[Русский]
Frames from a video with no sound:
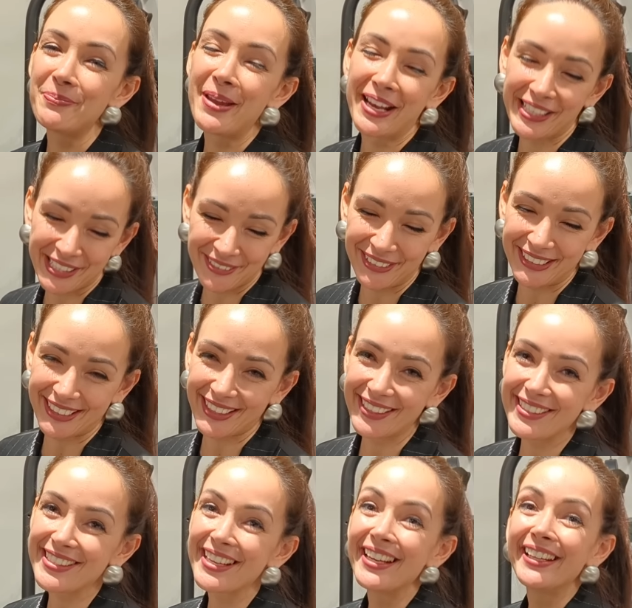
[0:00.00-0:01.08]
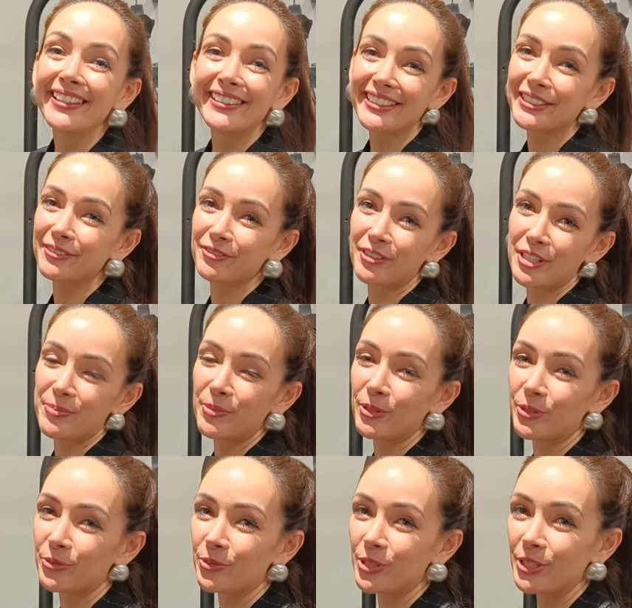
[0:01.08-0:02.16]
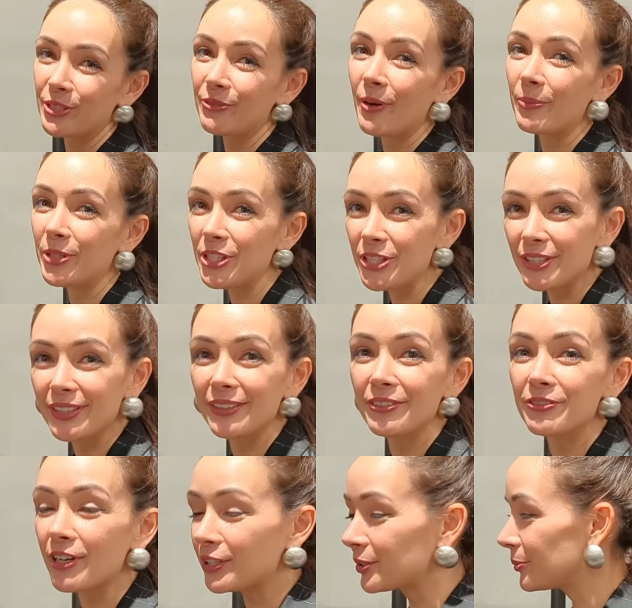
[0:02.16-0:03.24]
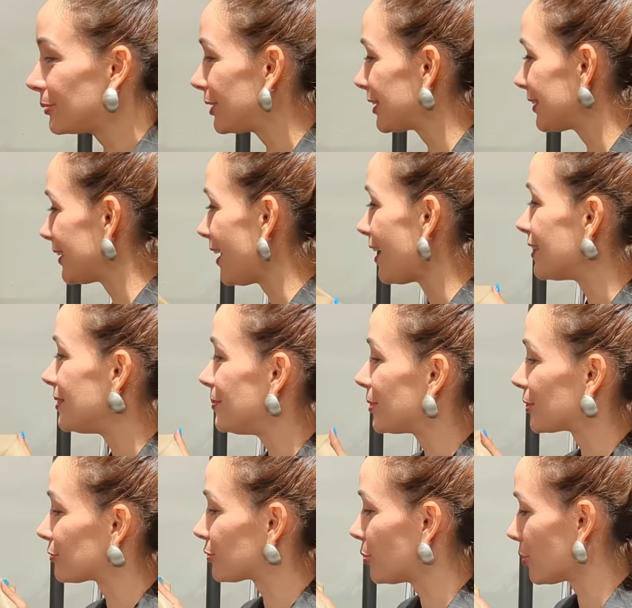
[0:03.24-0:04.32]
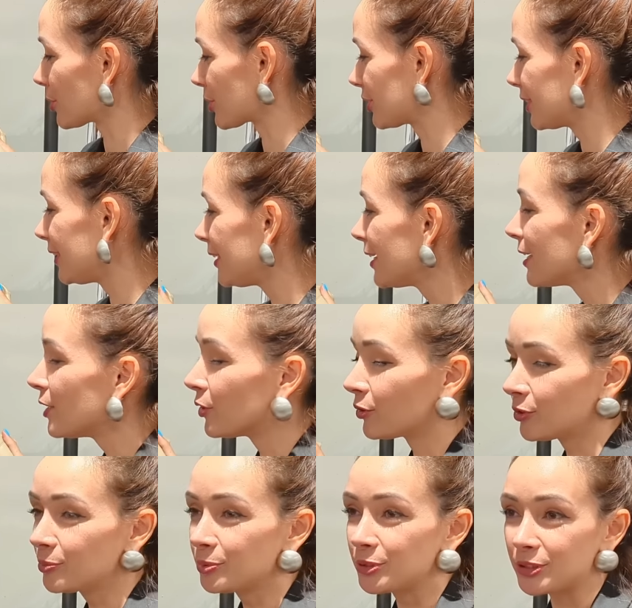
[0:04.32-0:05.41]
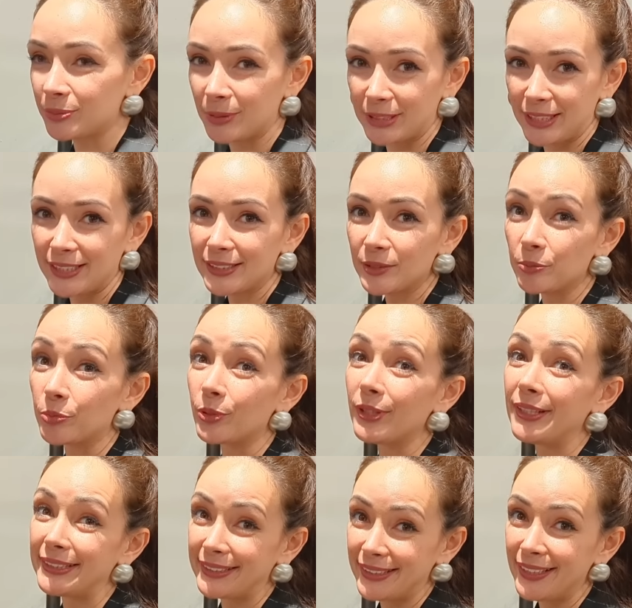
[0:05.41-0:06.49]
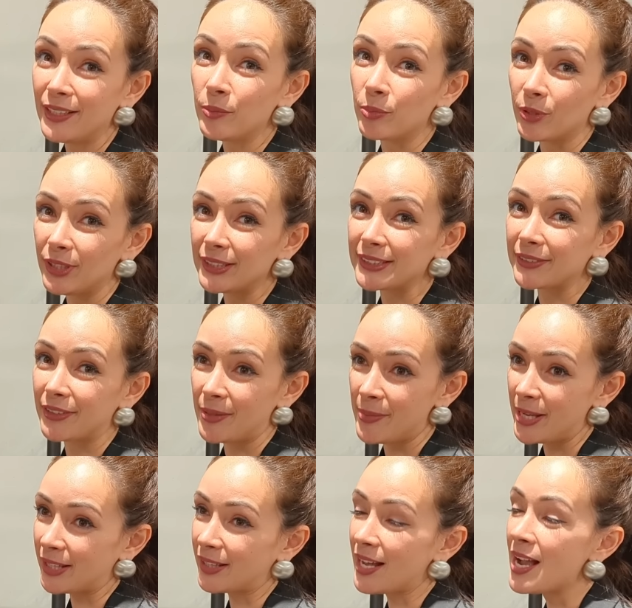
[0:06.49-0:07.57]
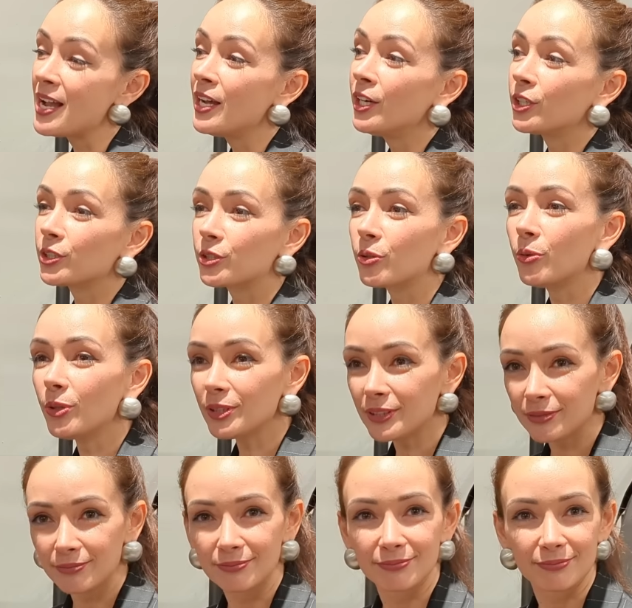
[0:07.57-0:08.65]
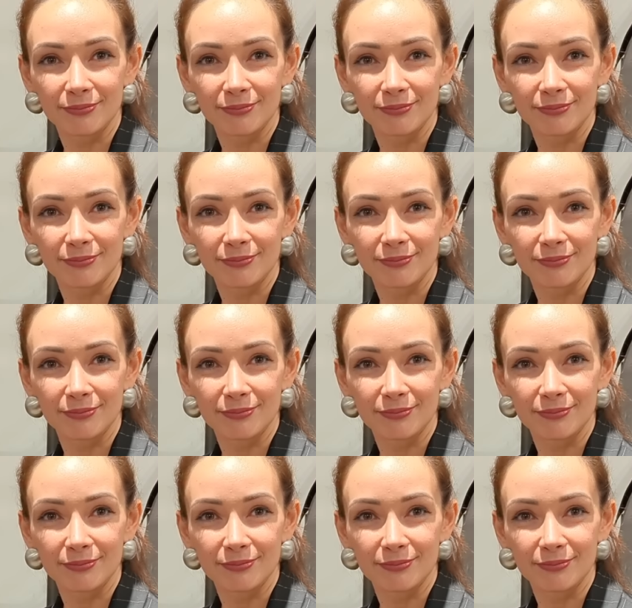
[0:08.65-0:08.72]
бежевый тренч, если вы возьмете уже не в обычной фактуре, да, а именно в кожаной, он будет смотреться более стильно, более современно. Тот